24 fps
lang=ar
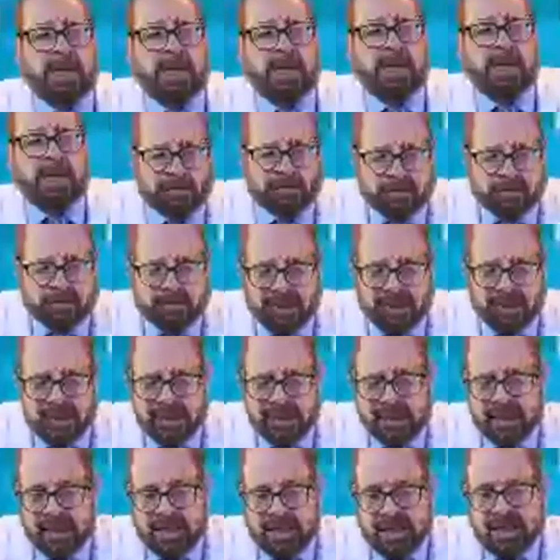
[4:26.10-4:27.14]
اسف
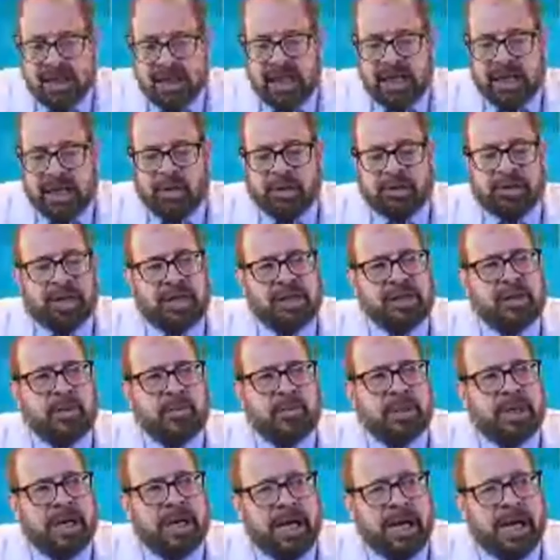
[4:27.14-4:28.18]
ايه هو ترسب
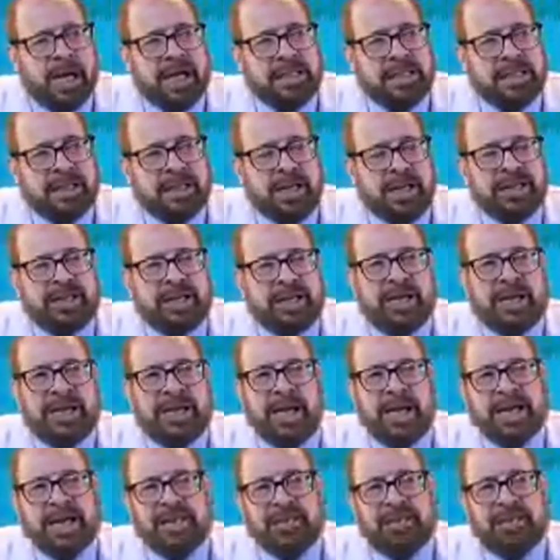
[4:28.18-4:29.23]
النحاس احنا عندنا
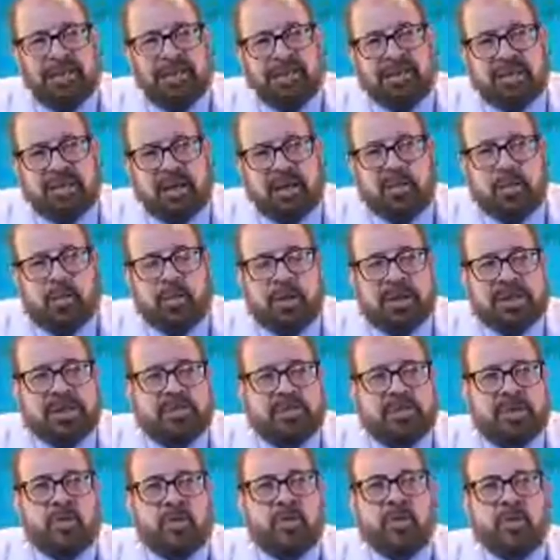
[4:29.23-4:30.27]
نحاس
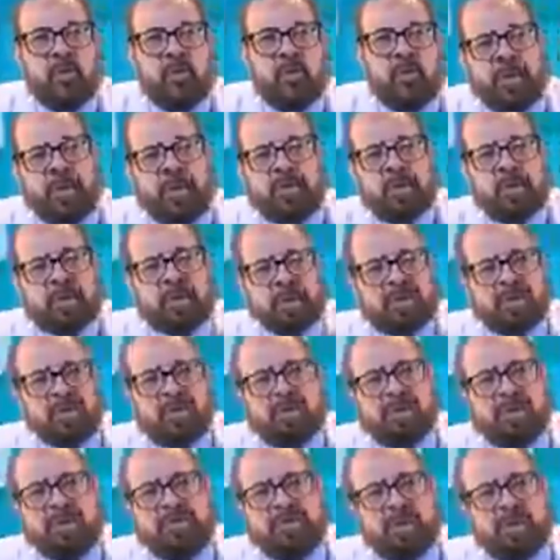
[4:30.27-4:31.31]
سيلبرولازمين وبعض
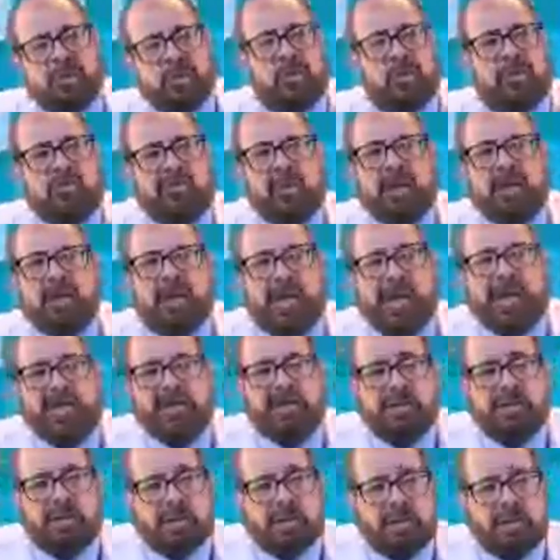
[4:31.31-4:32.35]
الانزيمات بيدخل فيها نحاس
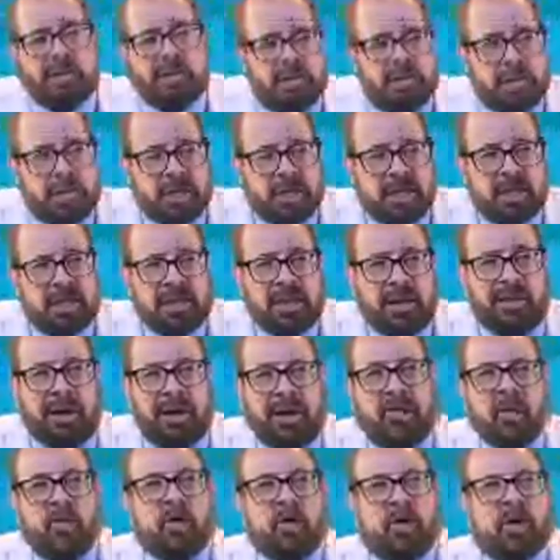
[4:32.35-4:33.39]
في الجسم طبعا
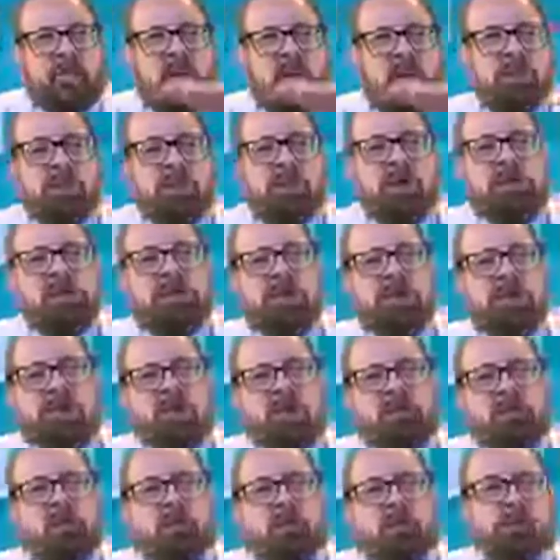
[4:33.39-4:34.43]
كل محتويات
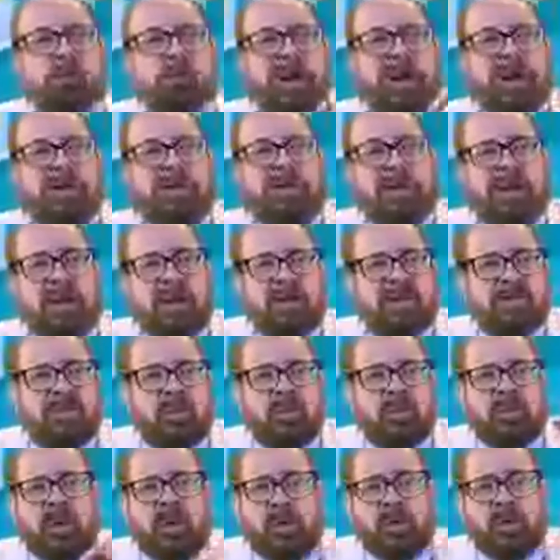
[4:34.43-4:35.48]
الارض كل معادن الارض
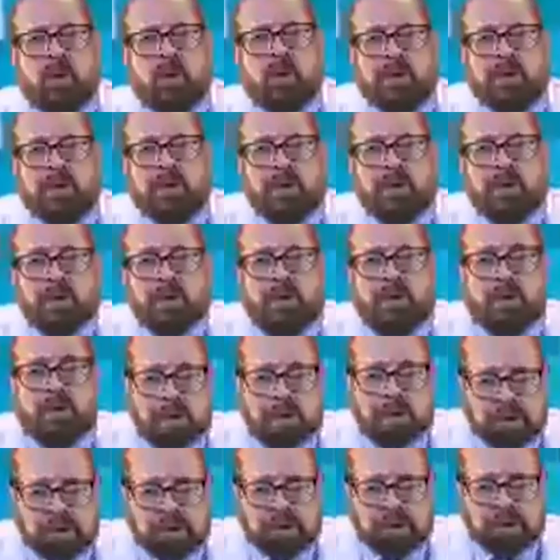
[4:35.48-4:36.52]
موجوده جوه الايه جوه
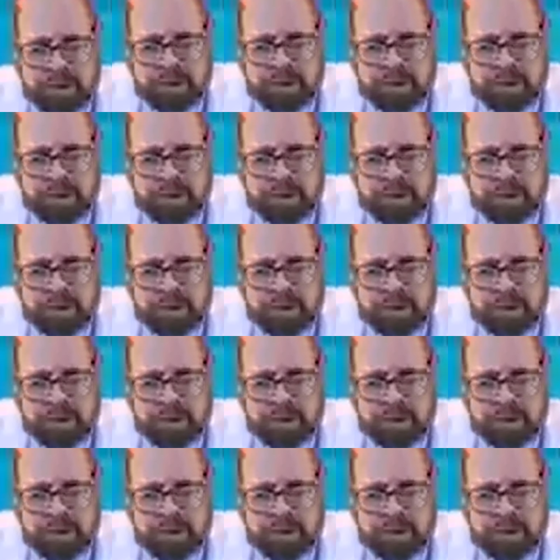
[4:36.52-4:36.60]
الانسان